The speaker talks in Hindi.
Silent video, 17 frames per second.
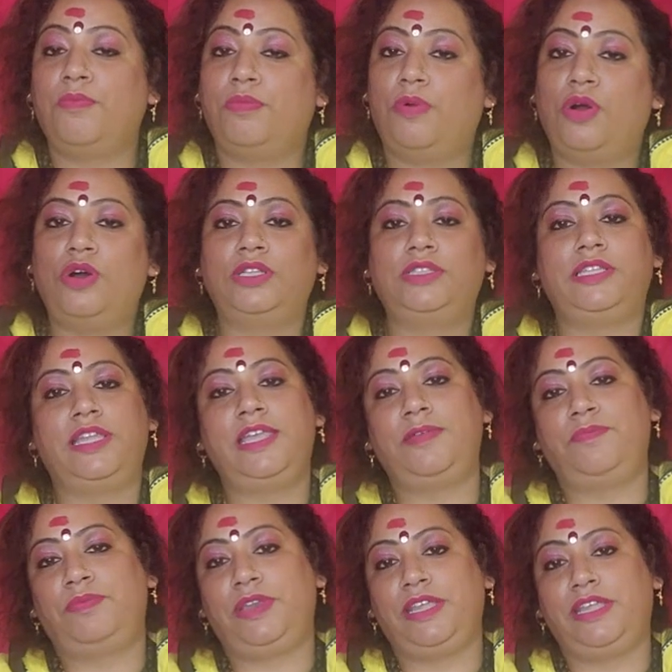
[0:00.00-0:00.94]
बहुत
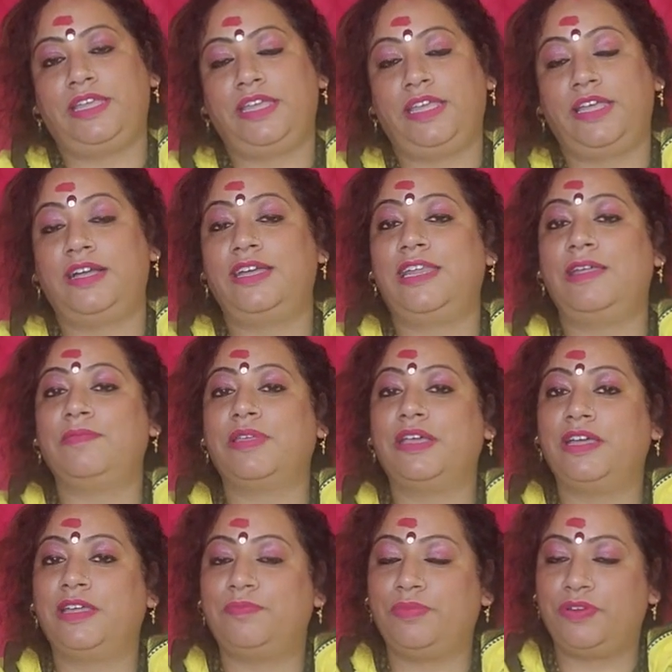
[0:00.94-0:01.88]
ही प्रिय है अगर आपके
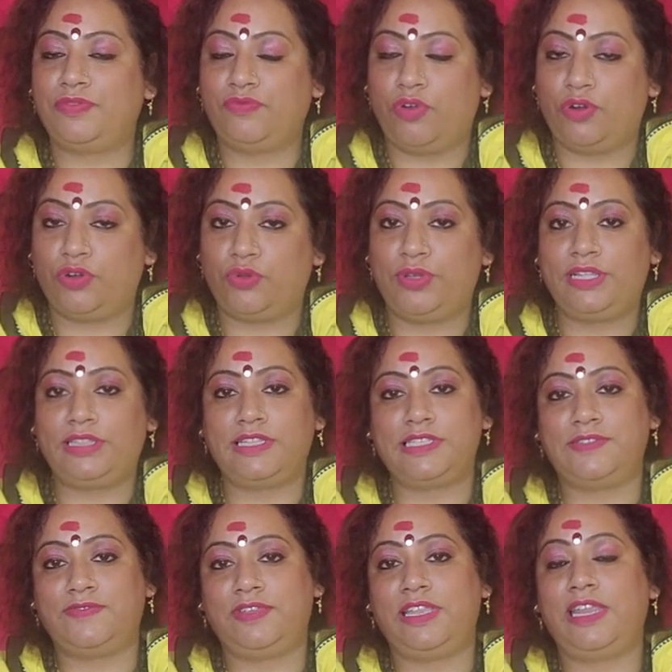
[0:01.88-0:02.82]
घर पर फोटो है
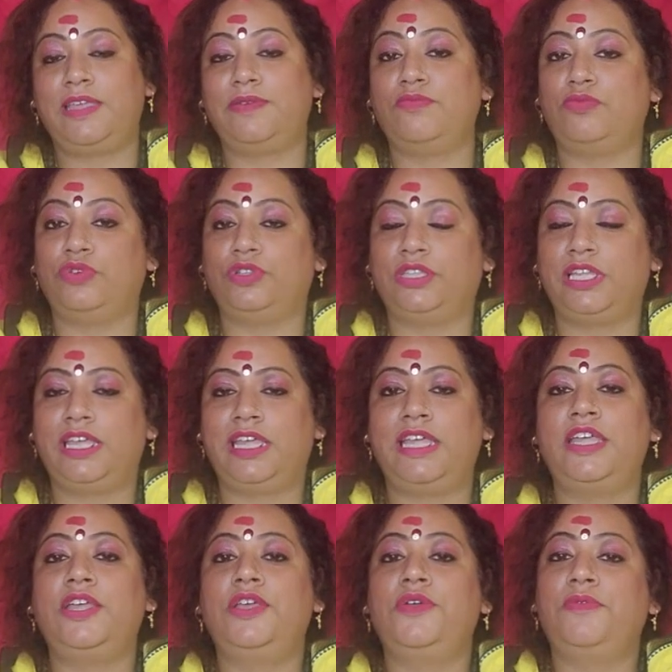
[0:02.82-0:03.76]
तस्वीर है मूर्ति है
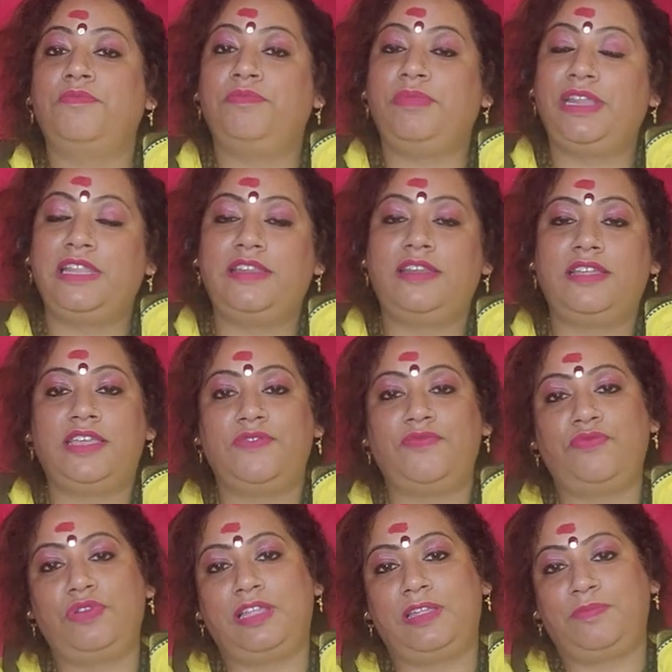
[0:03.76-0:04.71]
पीले रंग के
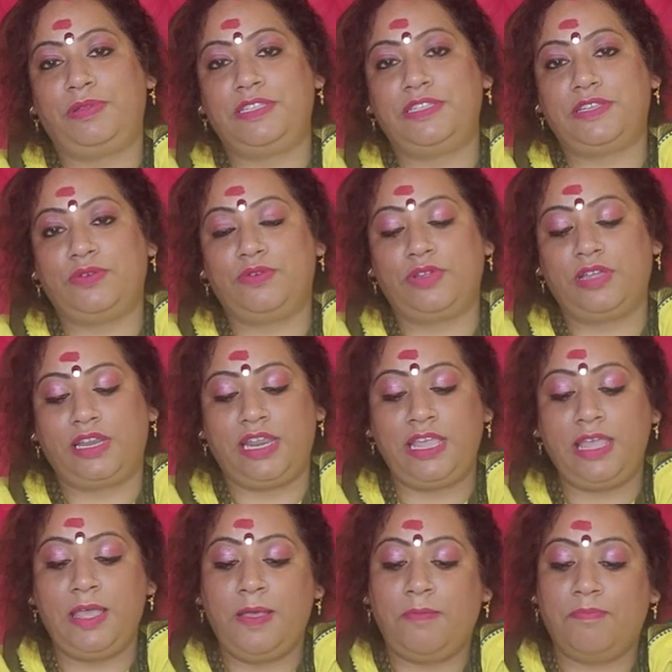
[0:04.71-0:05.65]
फूल अर्पित जरूर
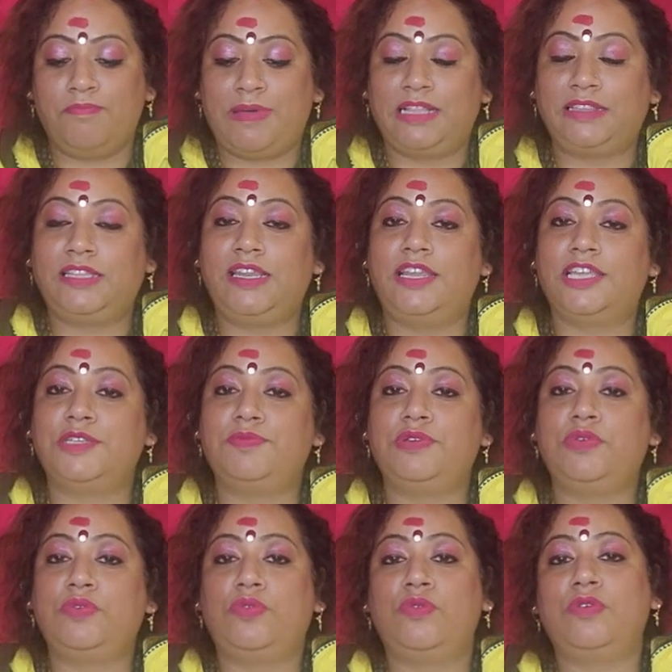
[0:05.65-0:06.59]
करें माता
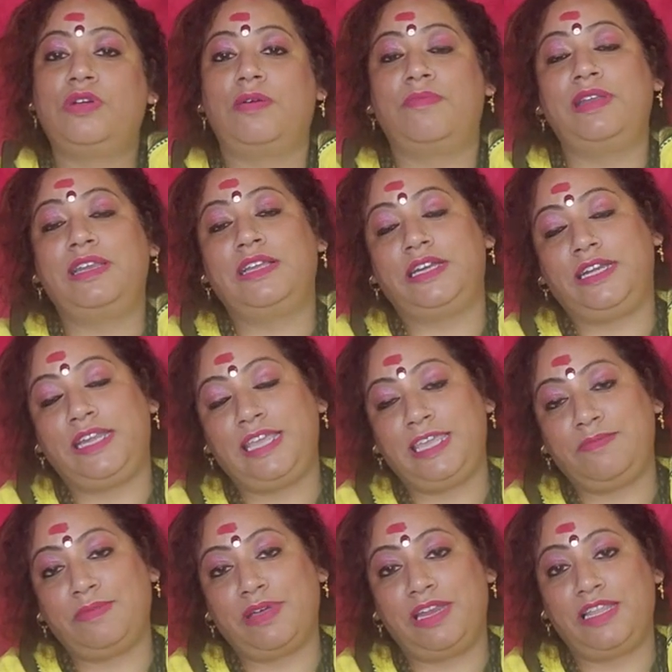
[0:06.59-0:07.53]
लक्ष्मी को कमल गट्टे
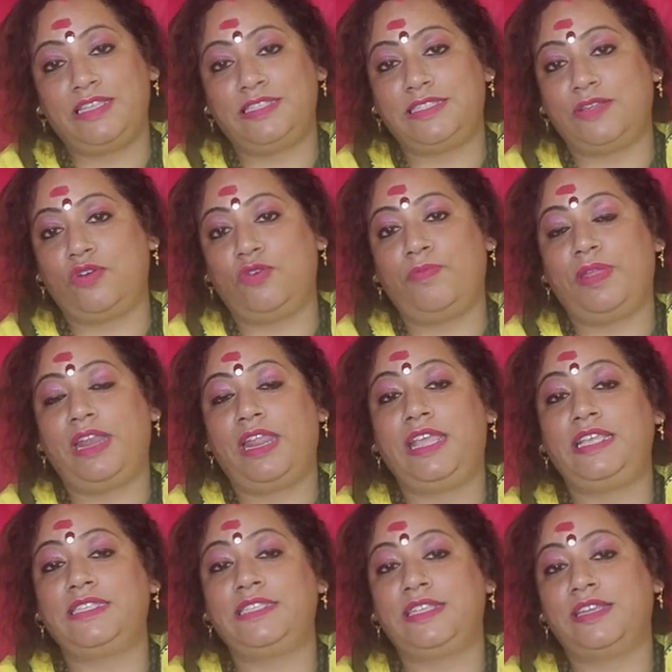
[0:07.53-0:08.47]
की माला जरूर पहनाएं
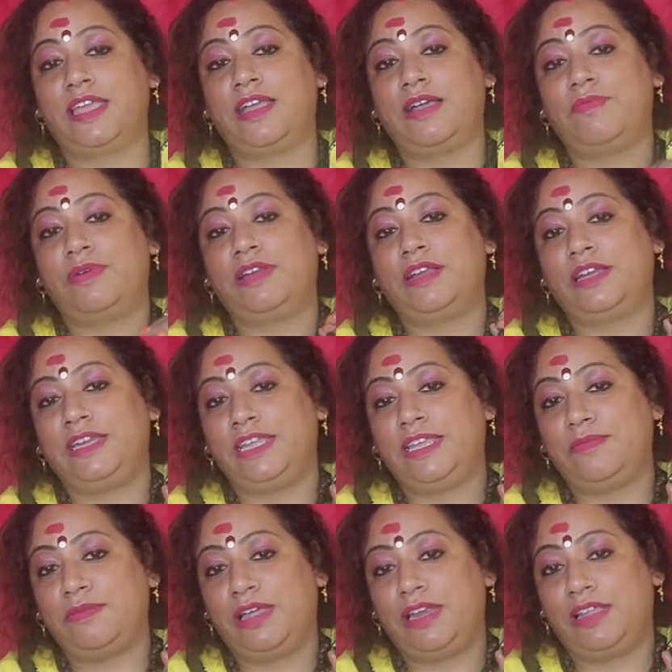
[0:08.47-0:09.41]
इस तरह के कमल गट्टे
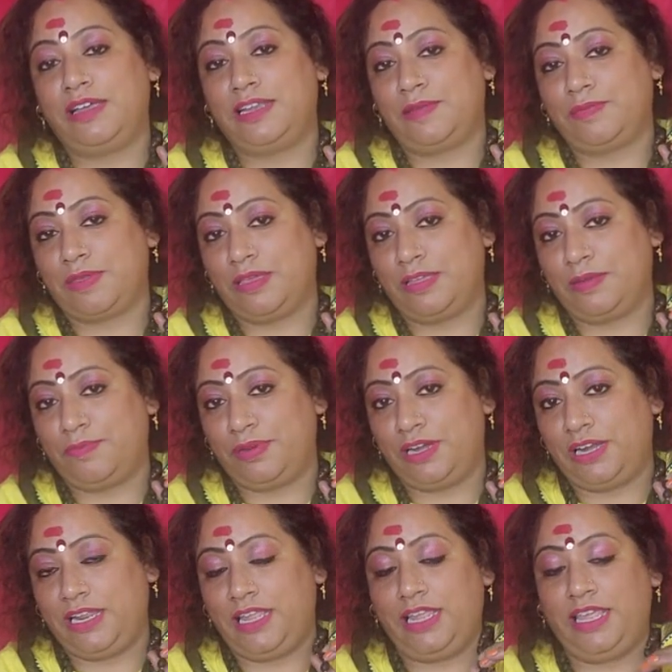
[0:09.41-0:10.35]
की माला अगर आपके घर पर
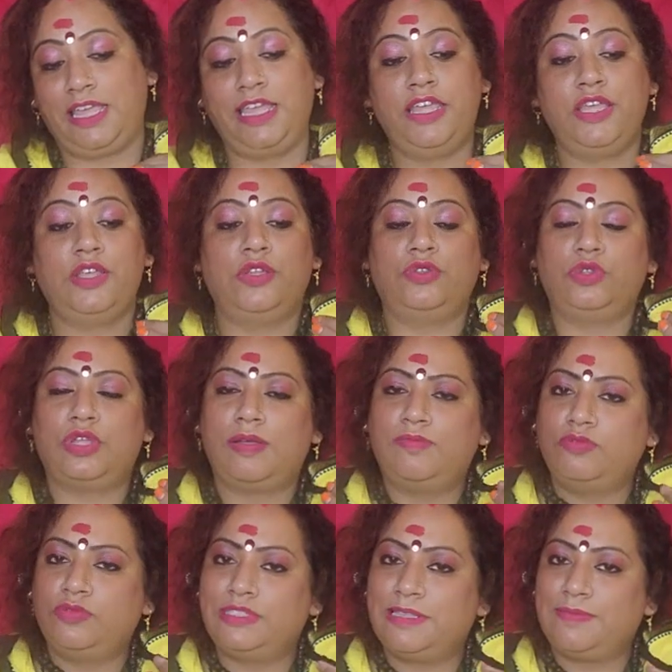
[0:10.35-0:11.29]
नहीं है तो आप
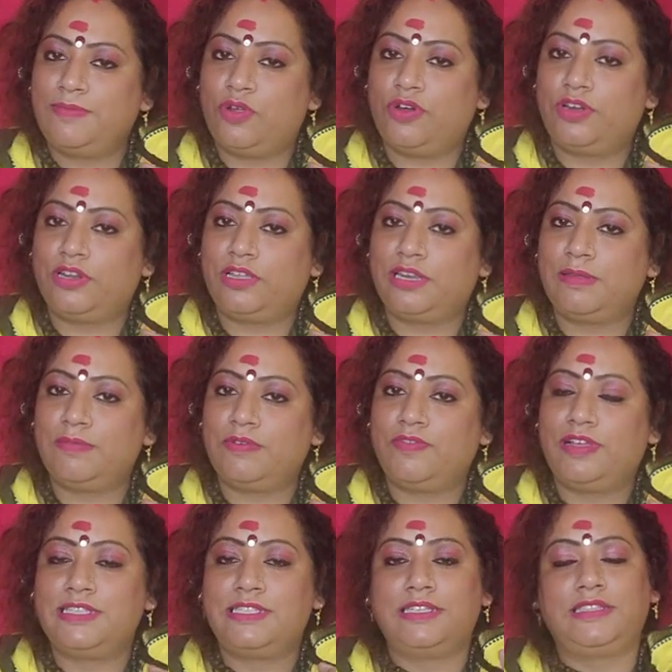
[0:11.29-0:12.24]
मुझसे भी ऑर्डर करके
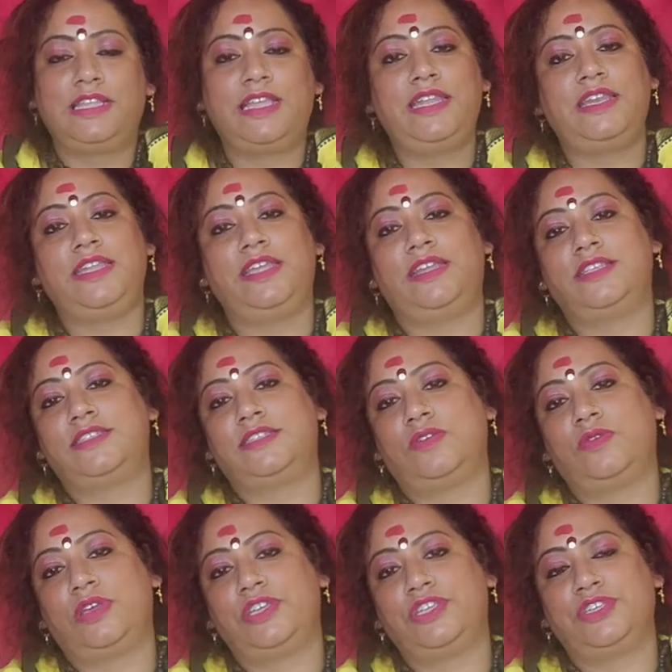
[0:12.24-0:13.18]
मंगवा सकते हैं नियरेस्ट
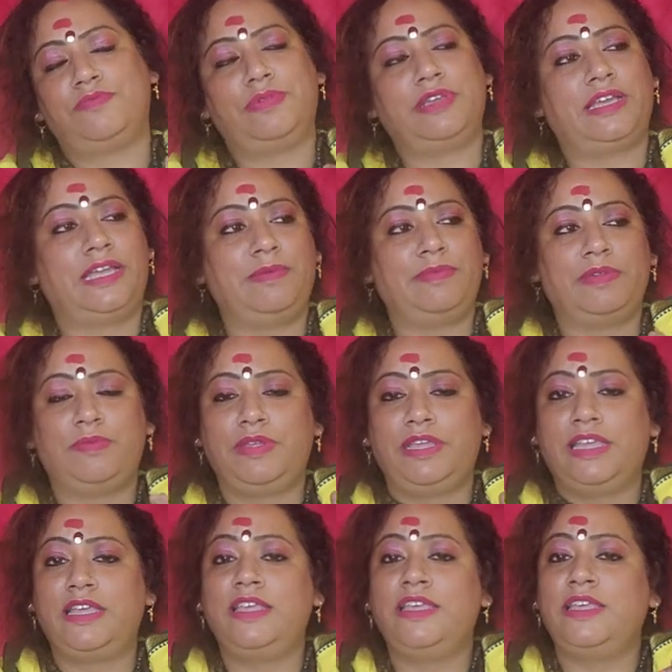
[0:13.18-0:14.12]
लोकेशन में कहीं पर
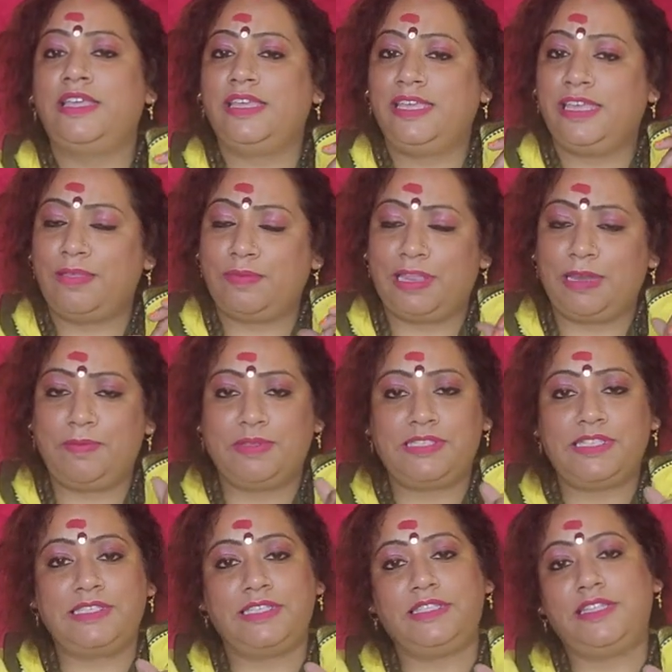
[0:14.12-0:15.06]
भी है ये हमारे पास
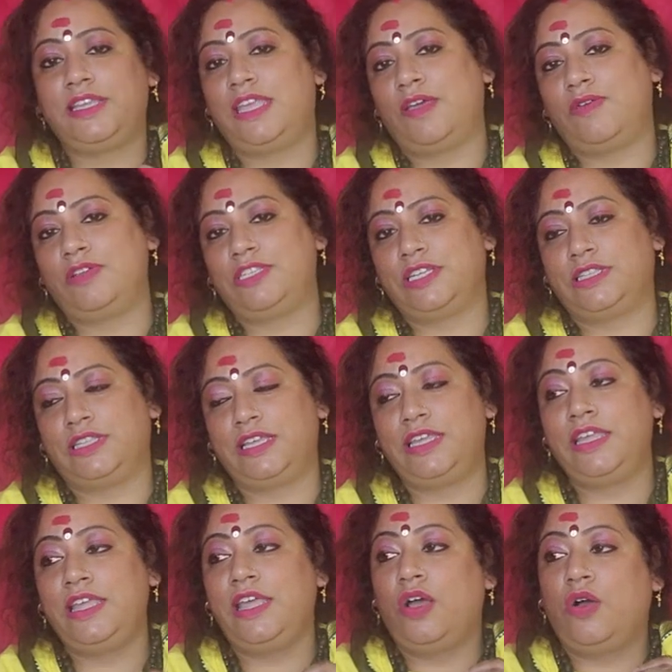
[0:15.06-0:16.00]
से सिद्ध किया हुआ जाता
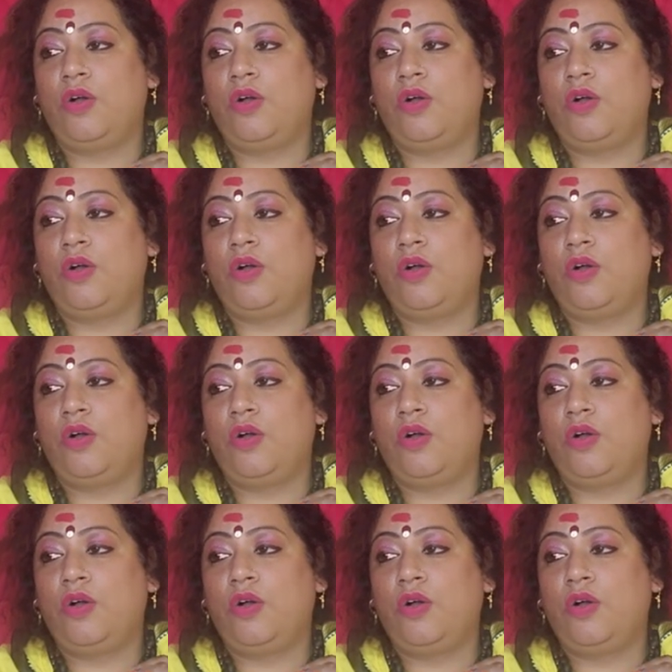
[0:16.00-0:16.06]
है